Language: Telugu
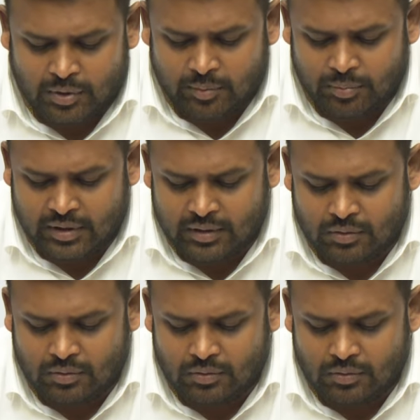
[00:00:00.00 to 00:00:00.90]
పైప్
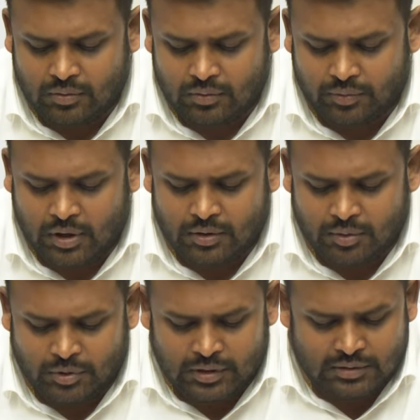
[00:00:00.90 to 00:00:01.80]
లైన్లో
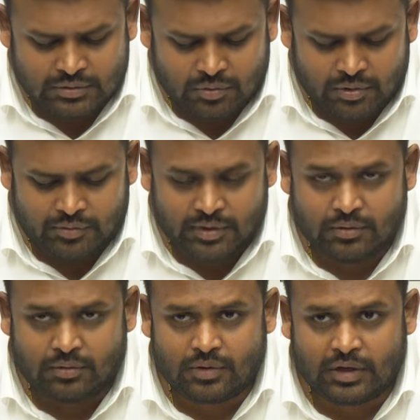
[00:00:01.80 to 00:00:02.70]
ఫార్టీ మిలియన్ స్క్వేర్
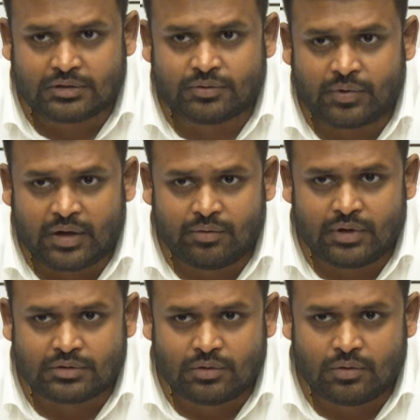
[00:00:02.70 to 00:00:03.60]
ఫీట్ నెక్స్ట్ ఫైవ్
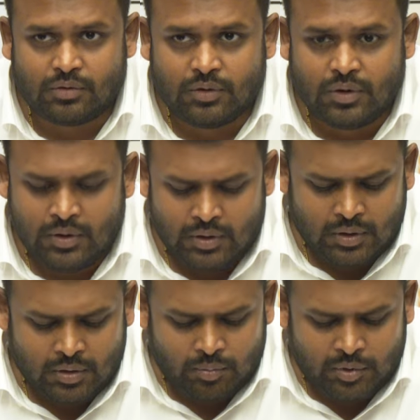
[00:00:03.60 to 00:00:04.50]
ఇయర్స్లో
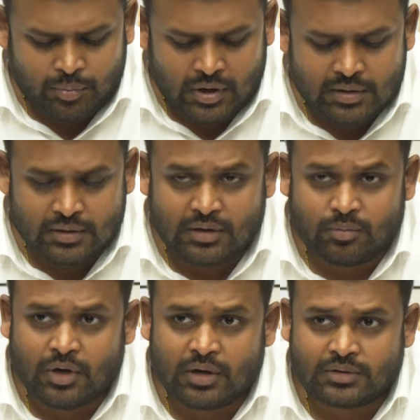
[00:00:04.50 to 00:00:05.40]
మేము ప్రాజెక్ట్
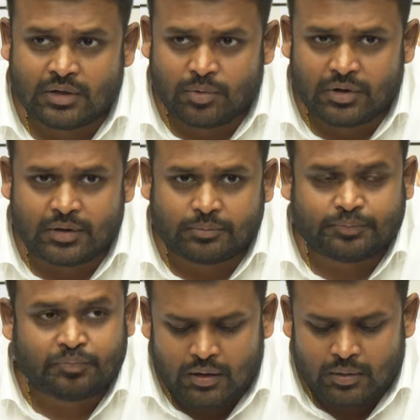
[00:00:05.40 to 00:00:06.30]
నిర్మాణం చేపట్టాము
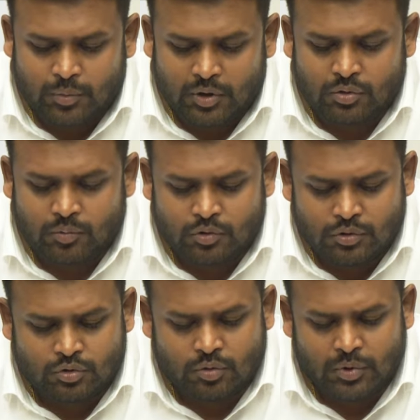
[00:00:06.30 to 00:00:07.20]
పంతొమ్మిది
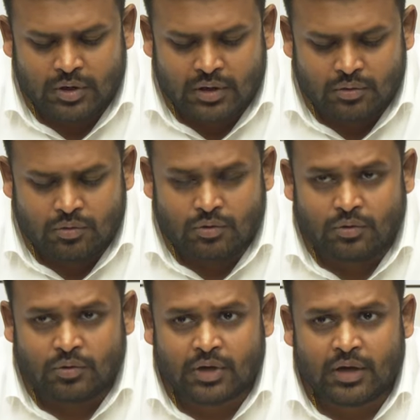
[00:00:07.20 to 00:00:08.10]
వందల తొంభై నాలుగులో
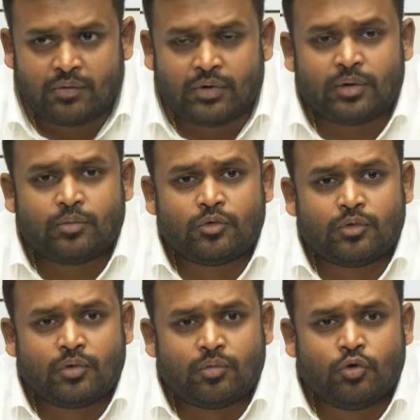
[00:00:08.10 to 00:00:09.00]
కేవలం
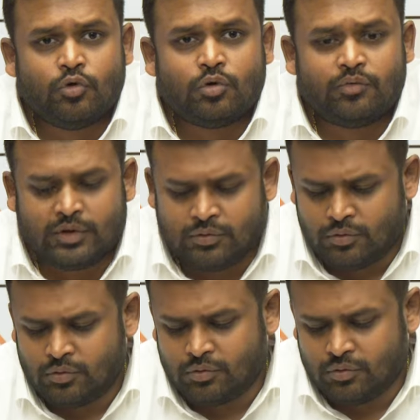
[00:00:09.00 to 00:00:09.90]
ముగ్గురు
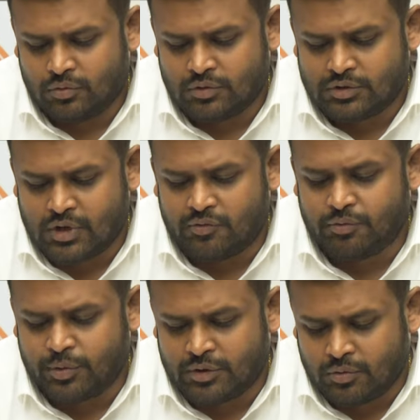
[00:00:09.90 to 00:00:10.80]
వ్యక్తులు
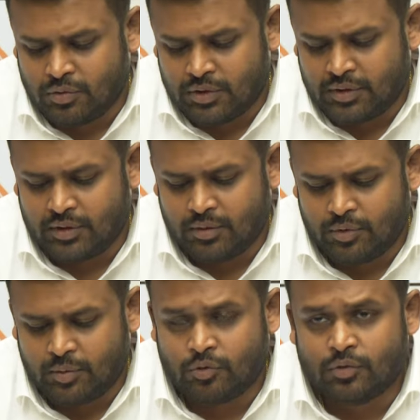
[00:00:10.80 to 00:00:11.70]
స్టాఫ్ పెట్టుకొని
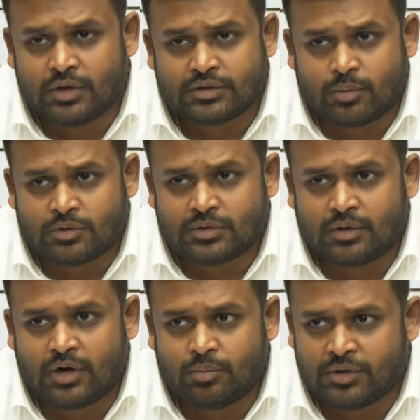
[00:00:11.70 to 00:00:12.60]
మేము ఈ
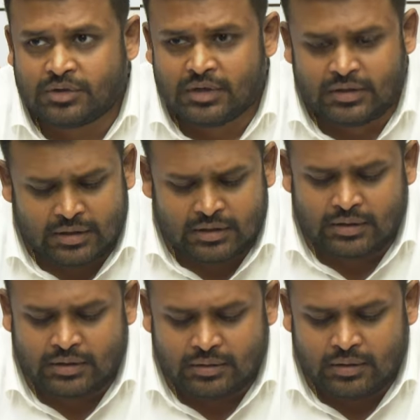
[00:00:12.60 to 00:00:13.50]
సంస్థను నడిపించడం జరిగింది